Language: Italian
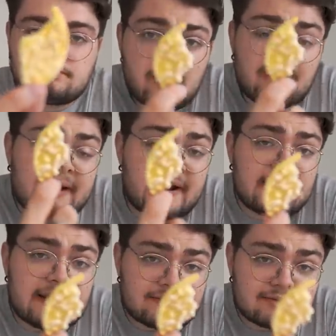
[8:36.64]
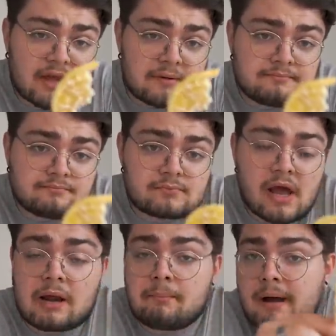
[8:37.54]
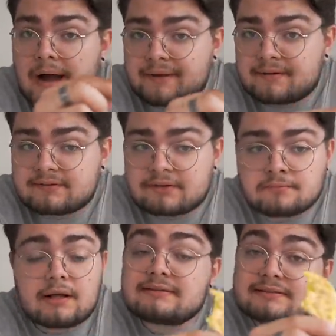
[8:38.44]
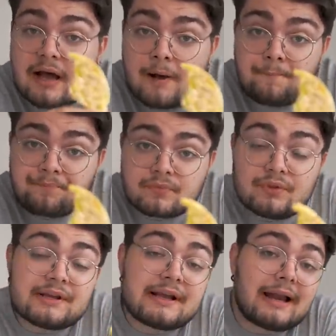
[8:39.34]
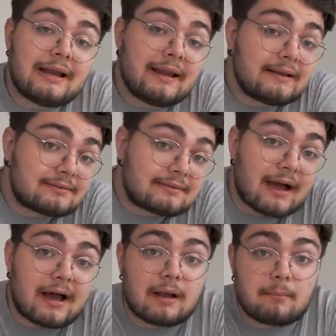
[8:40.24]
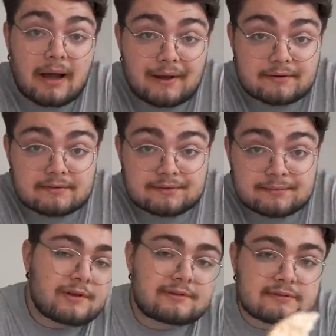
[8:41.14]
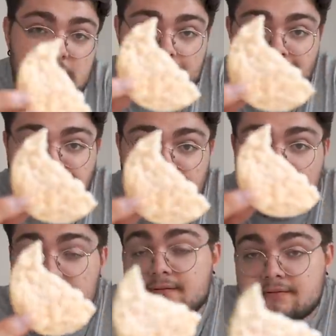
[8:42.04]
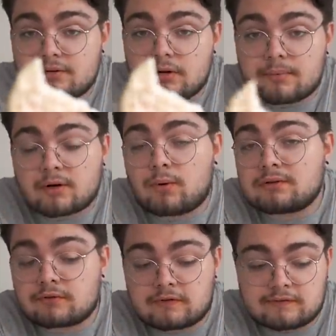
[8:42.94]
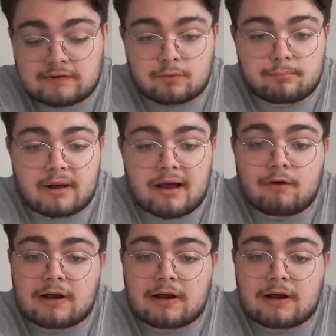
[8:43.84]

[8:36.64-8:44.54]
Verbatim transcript: è una galletta al mais che sa di galletta al mais. Questa, Alex Theory, per quanto sei stato bravo a